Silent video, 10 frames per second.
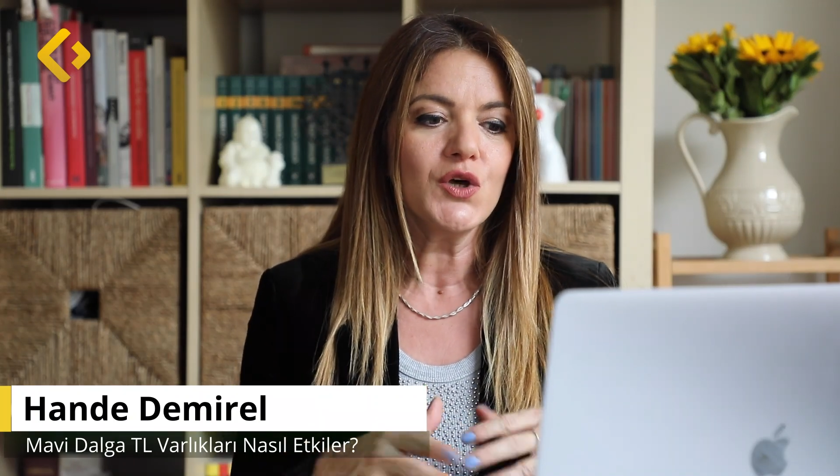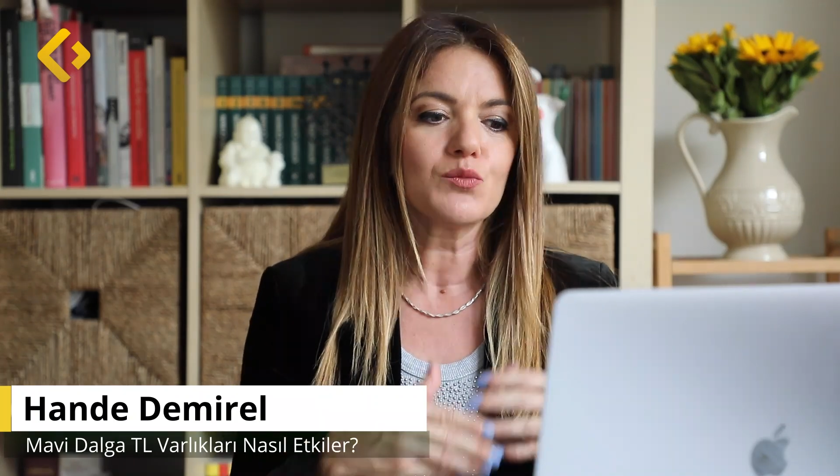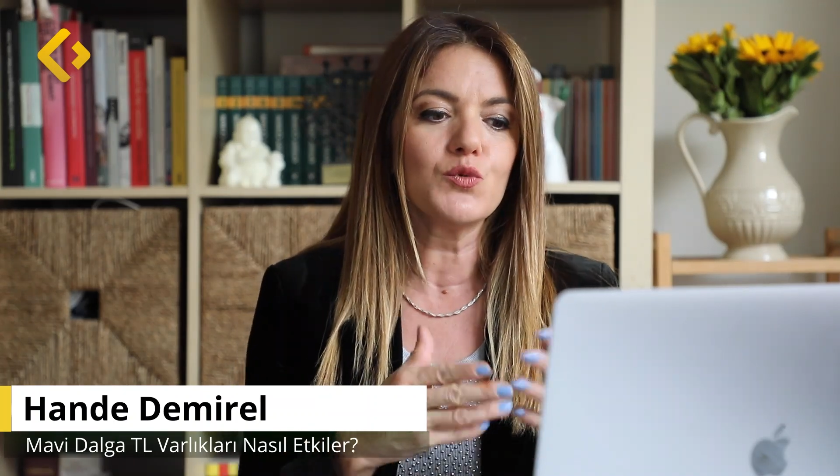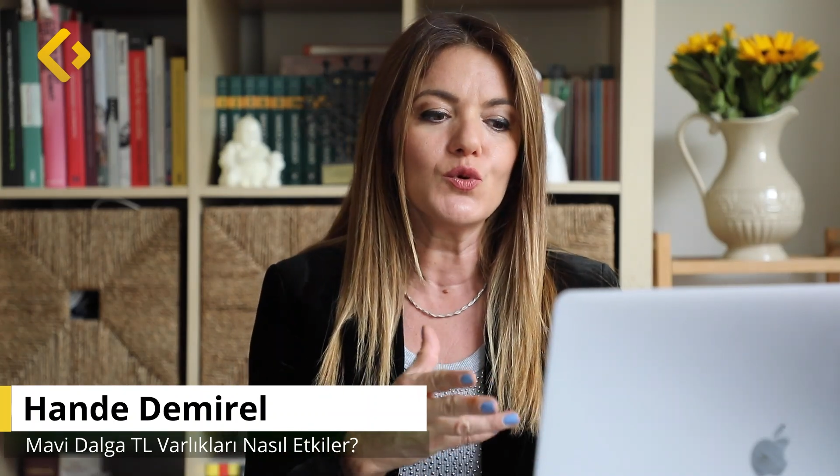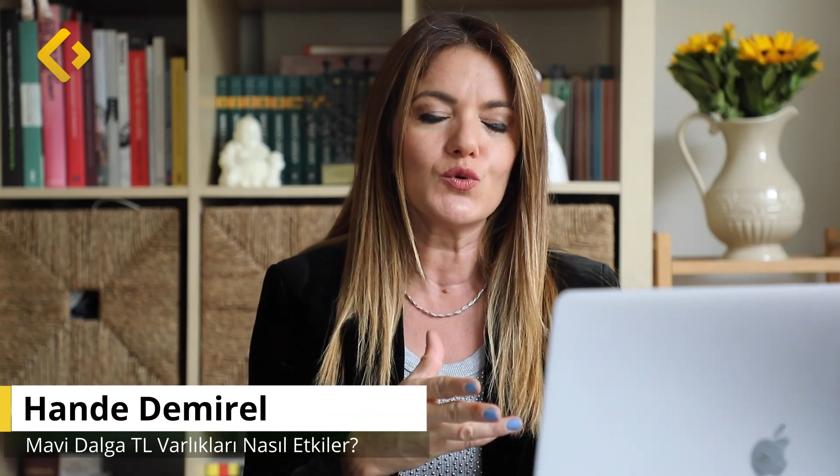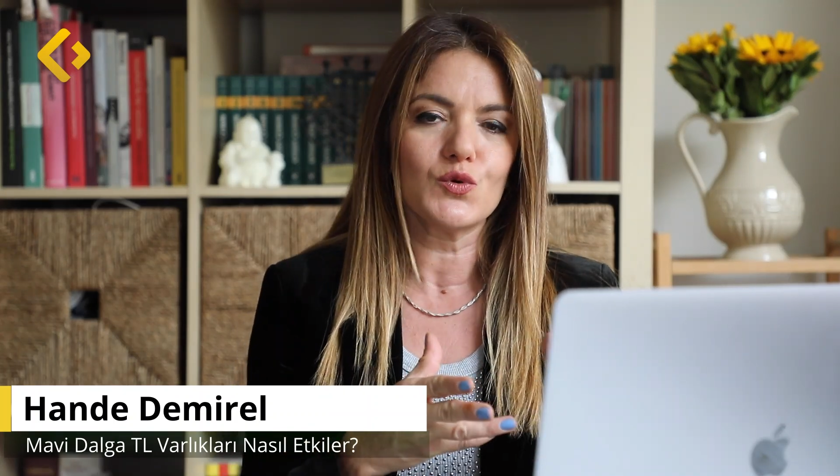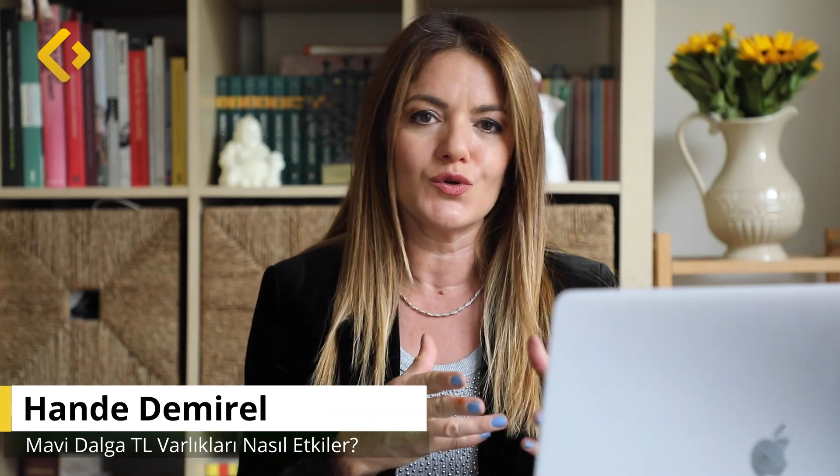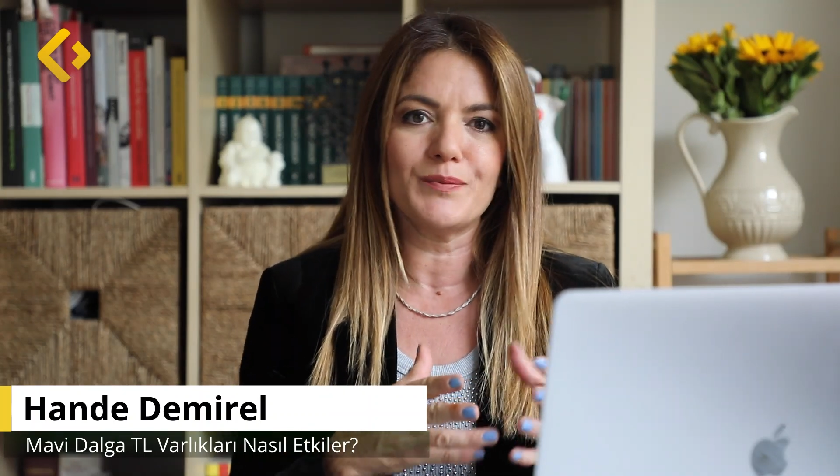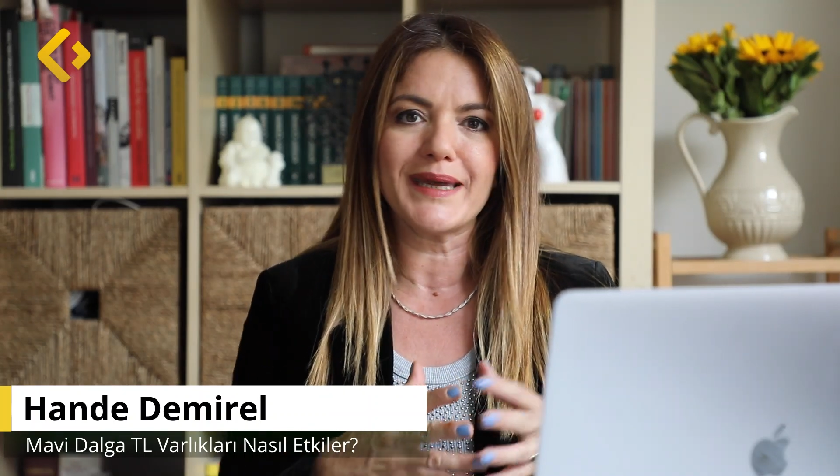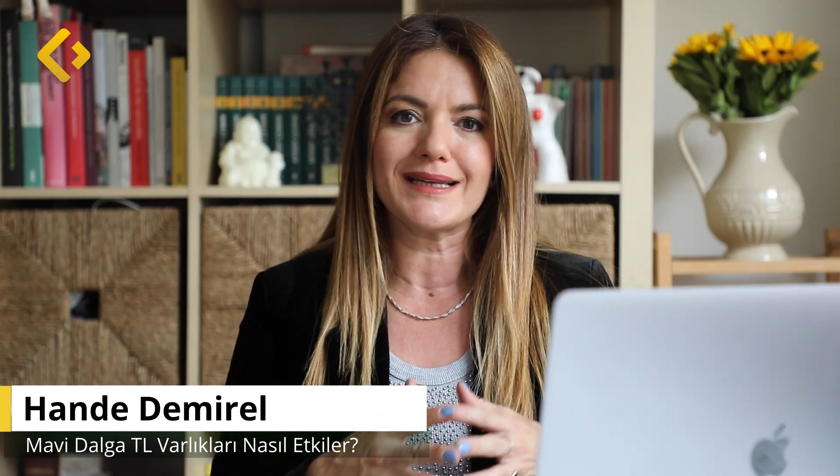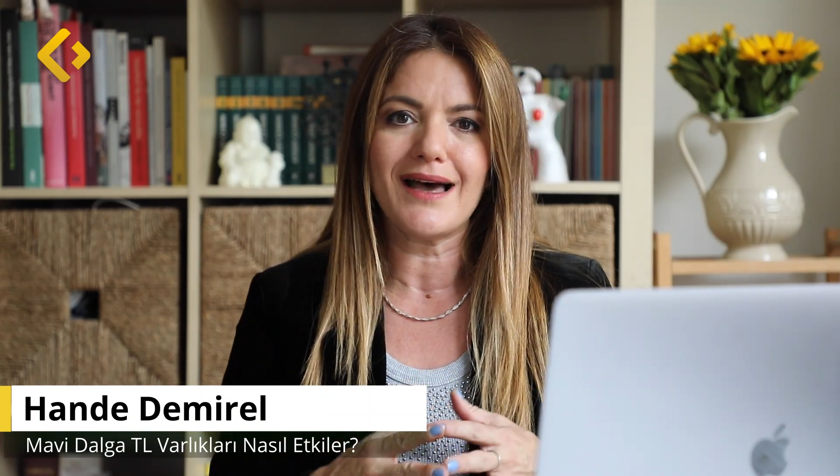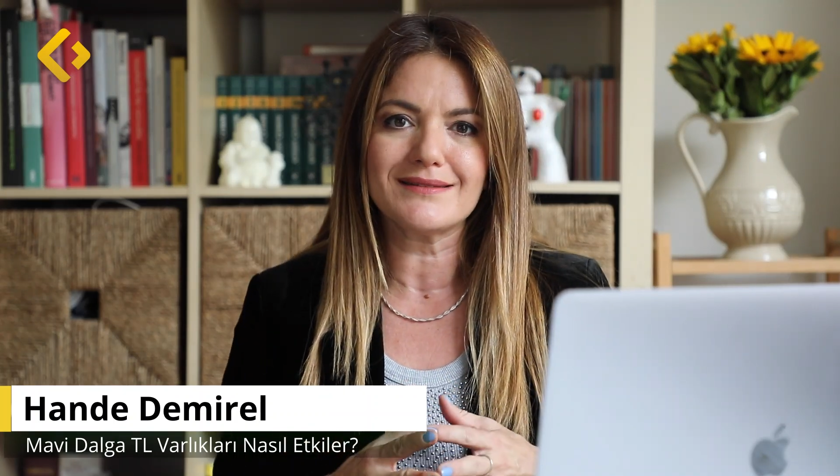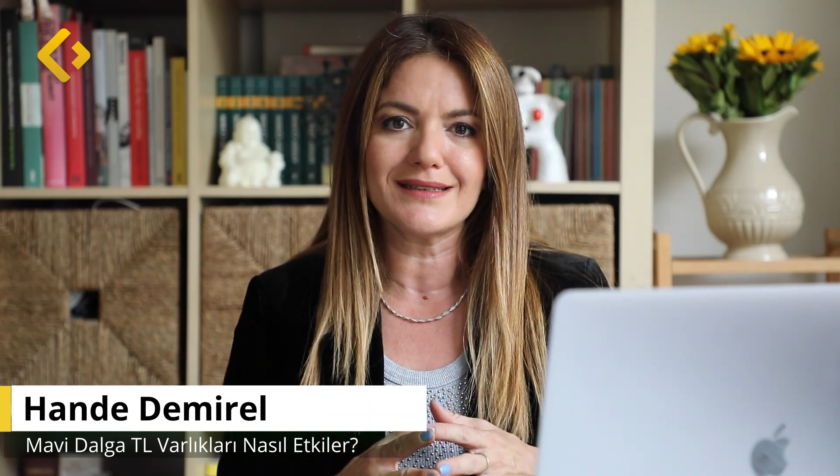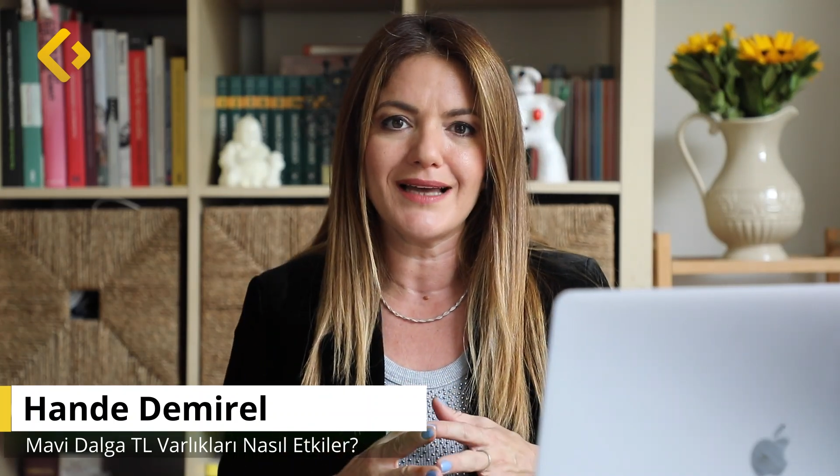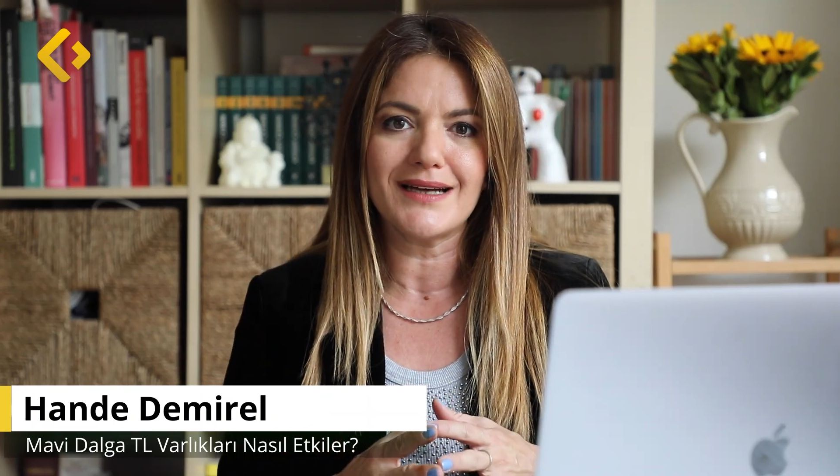bu e,
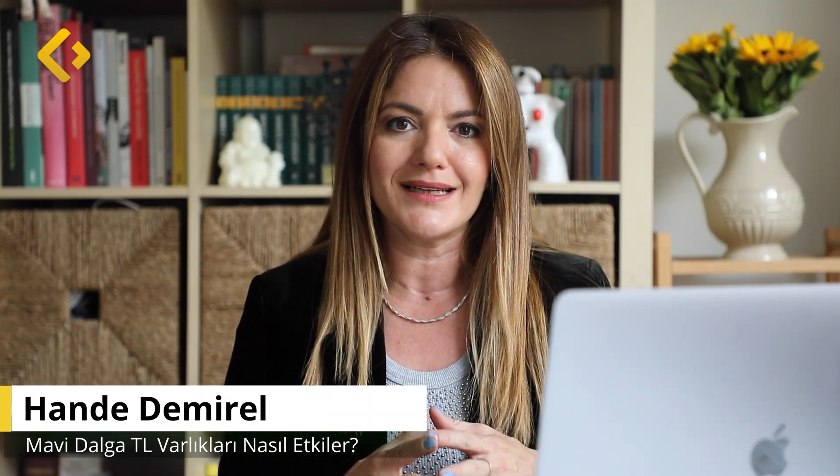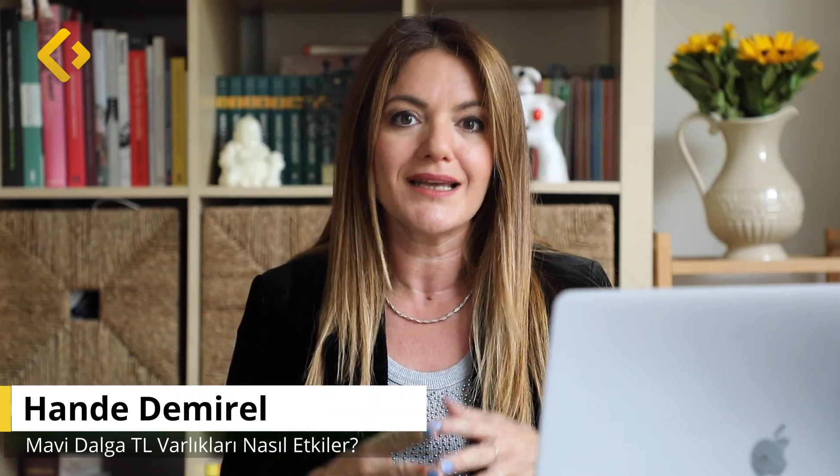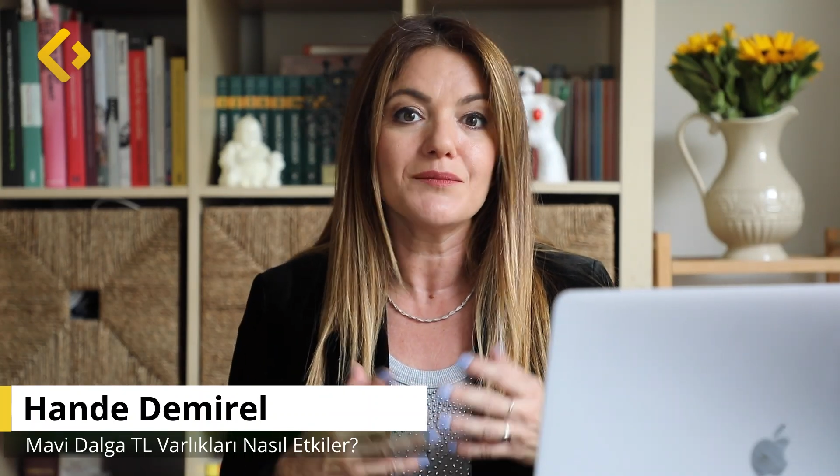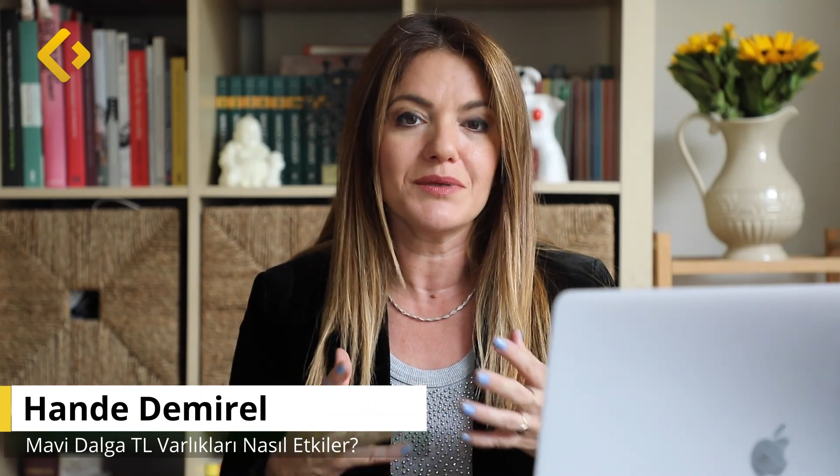beklentilerle